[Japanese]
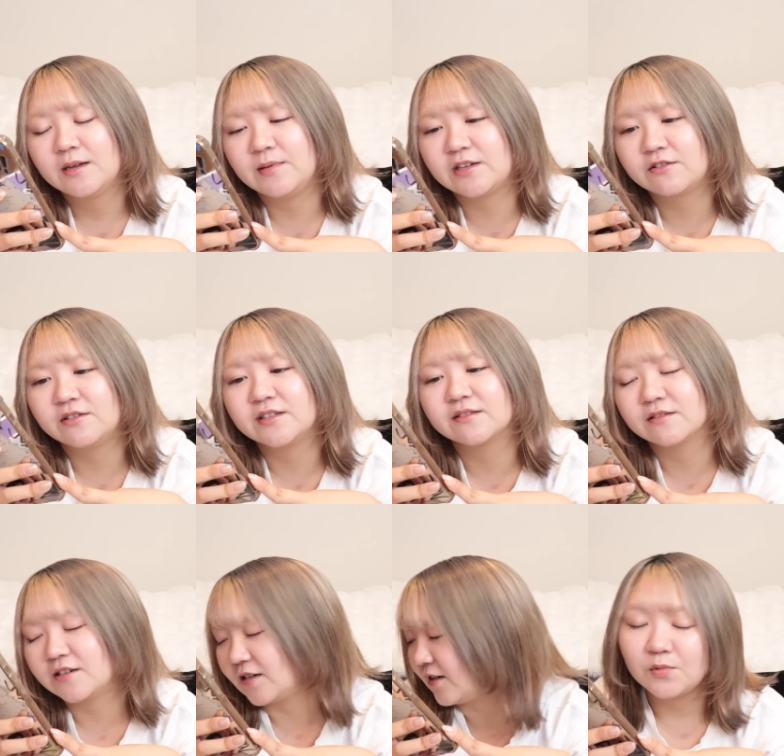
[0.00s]
びっくりする
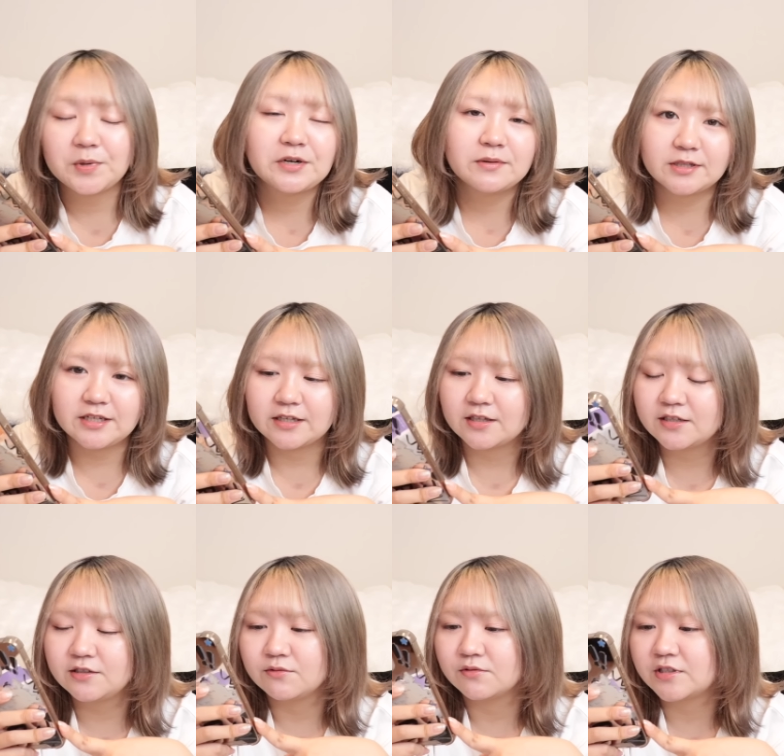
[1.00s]
からモバイルバッテリー新
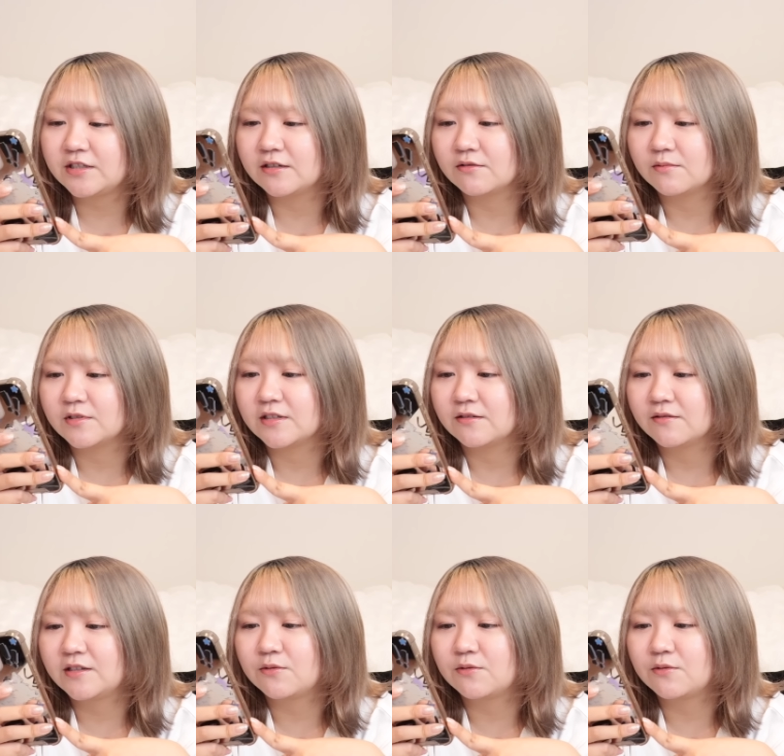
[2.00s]
しいの欲しいなと思ってたの